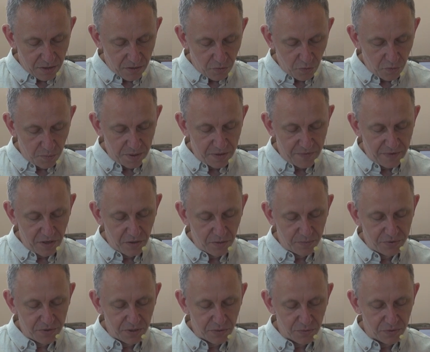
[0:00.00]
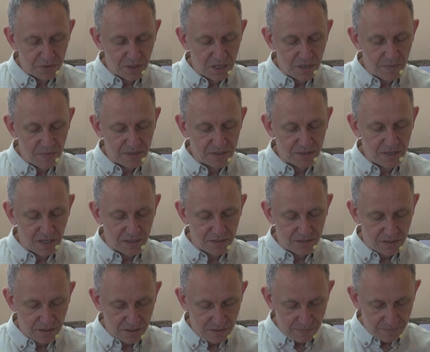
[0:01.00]
uprawiają przeróżne
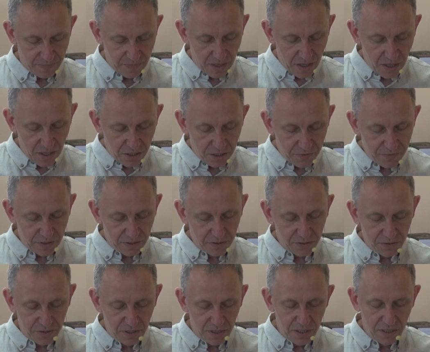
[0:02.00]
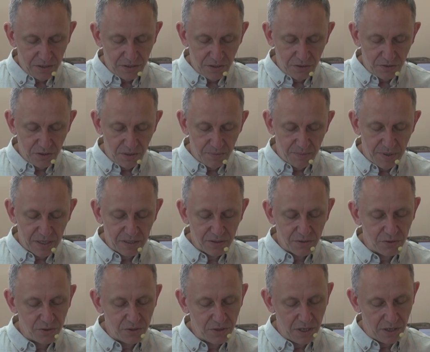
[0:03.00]
demaskacje, świadczące najczęściej
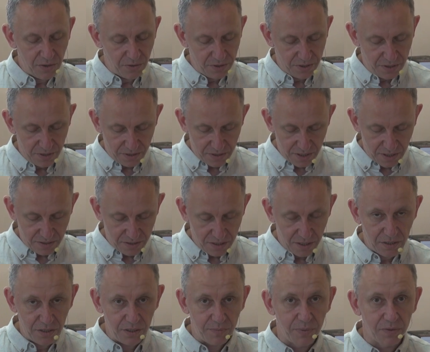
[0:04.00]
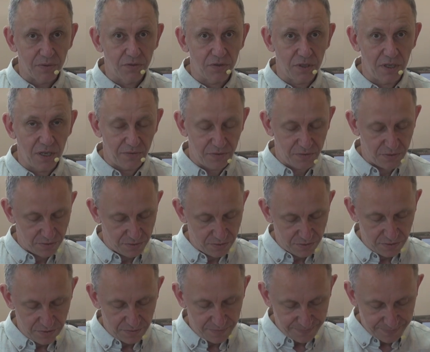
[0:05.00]
bardzo źle o ich intencjach i
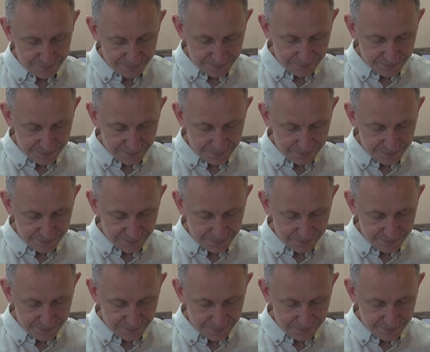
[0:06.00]
spostrzegawczości.